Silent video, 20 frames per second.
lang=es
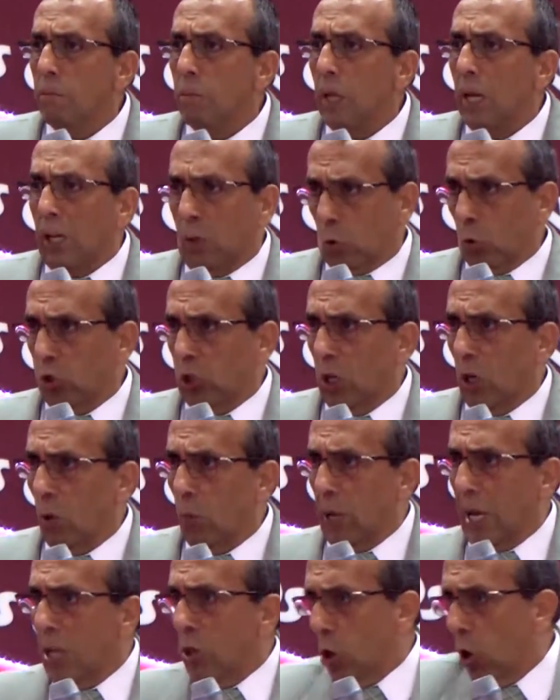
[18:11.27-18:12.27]
Escúchelo
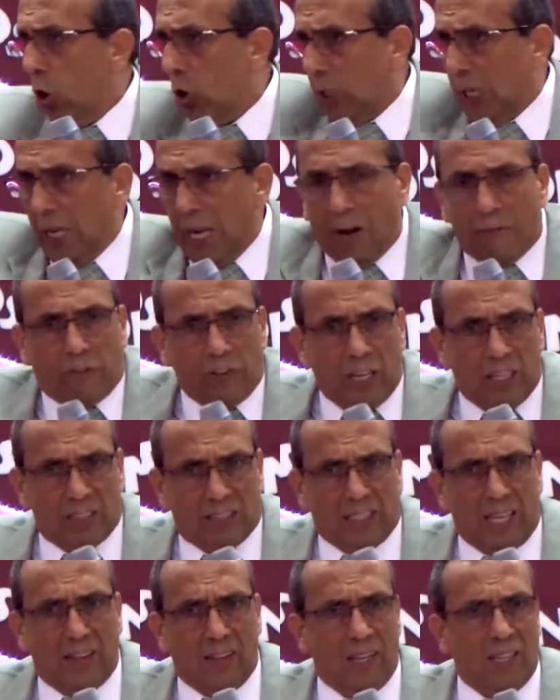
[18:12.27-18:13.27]
bien, ¿no? Que la
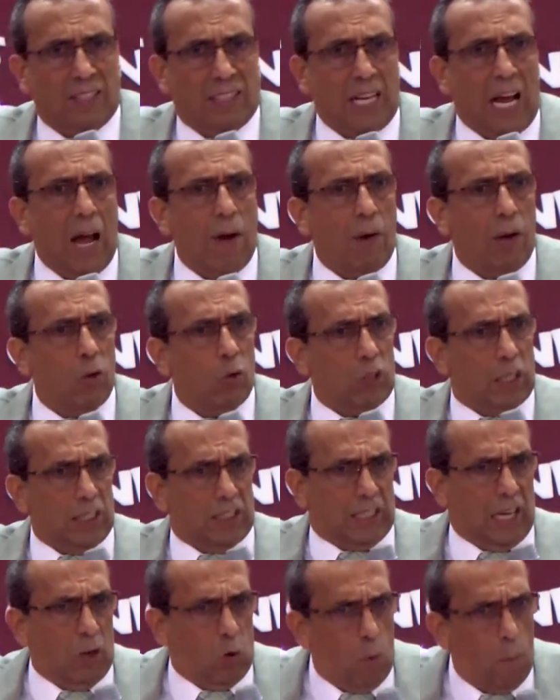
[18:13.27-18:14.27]
fiesta del sábado, que es
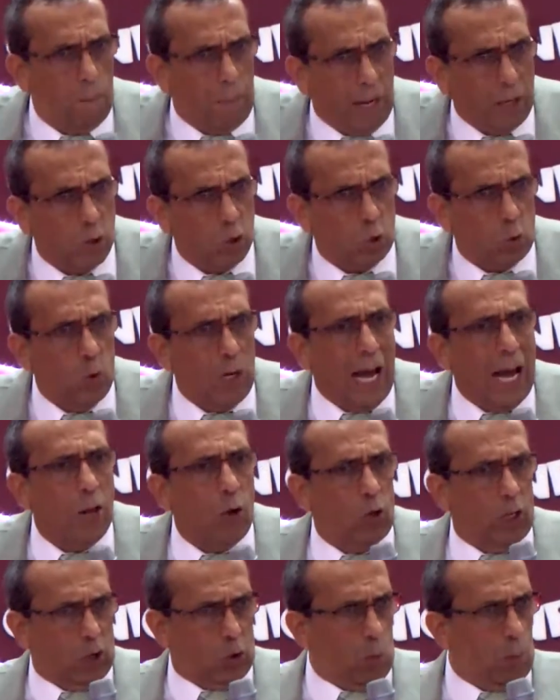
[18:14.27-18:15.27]
que cumpleaños
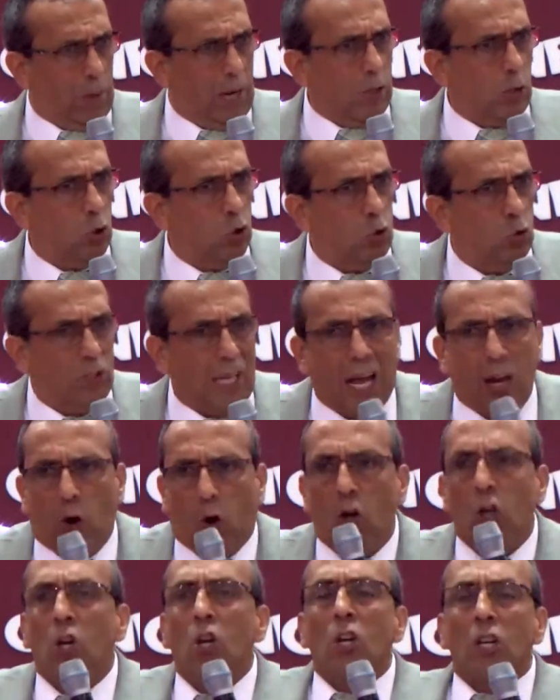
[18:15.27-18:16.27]
Julano, que cumpleaños Sutano,
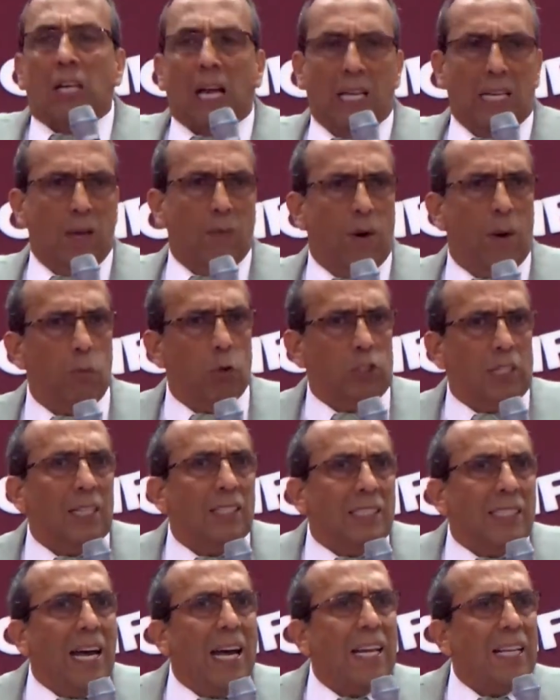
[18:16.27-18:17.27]
que allí vamos a
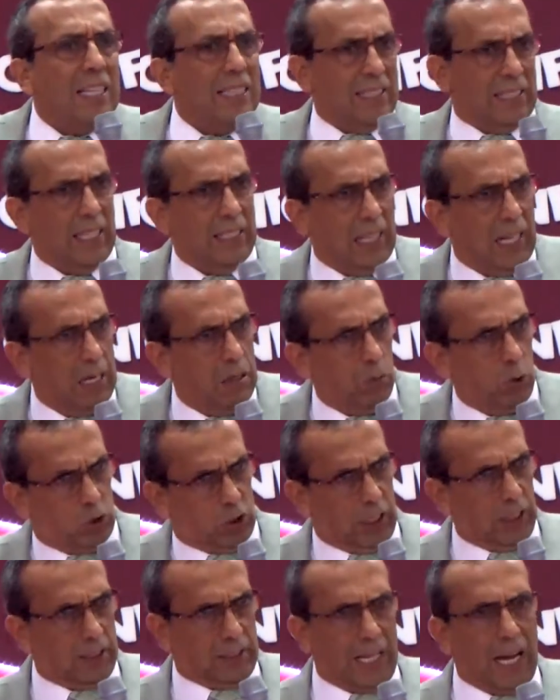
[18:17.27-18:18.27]
estar, que es que tenemos
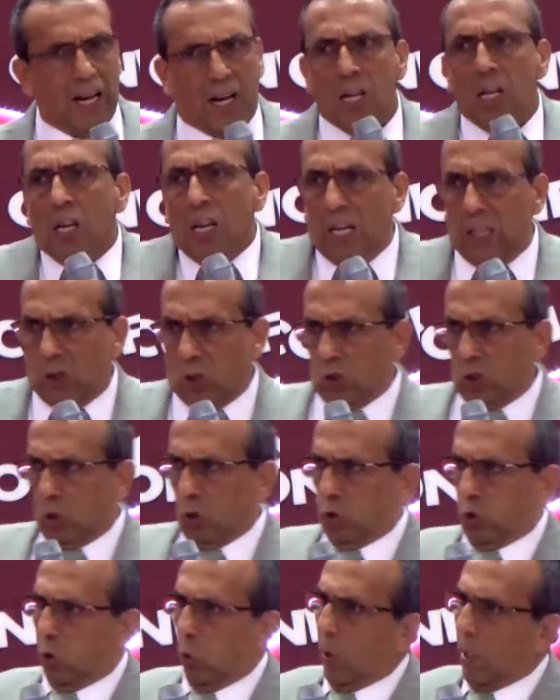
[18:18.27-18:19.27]
que estar.
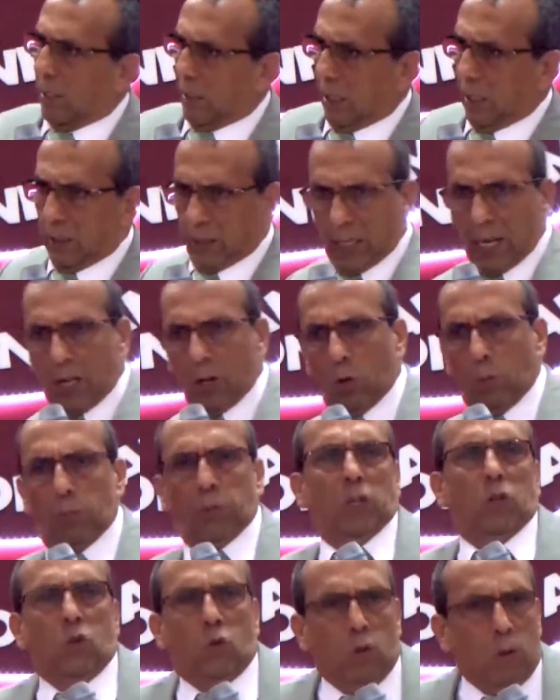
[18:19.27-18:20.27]
Entonces tú eres cristiano,
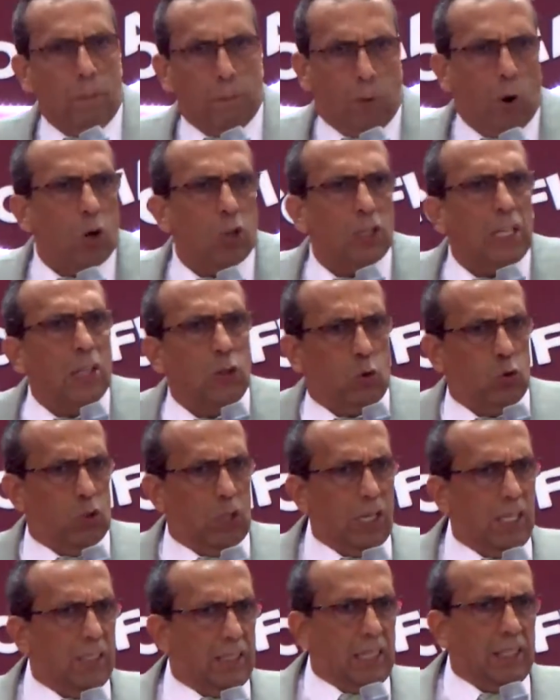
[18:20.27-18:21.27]
pues no importa, tú
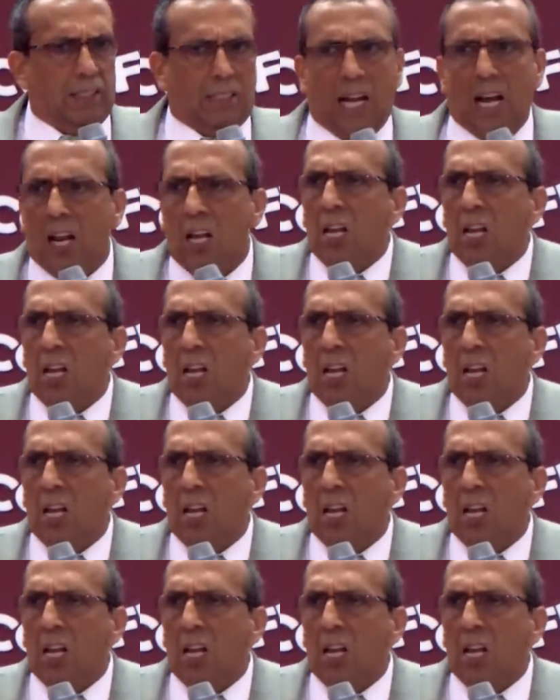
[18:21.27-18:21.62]
tienes que estar.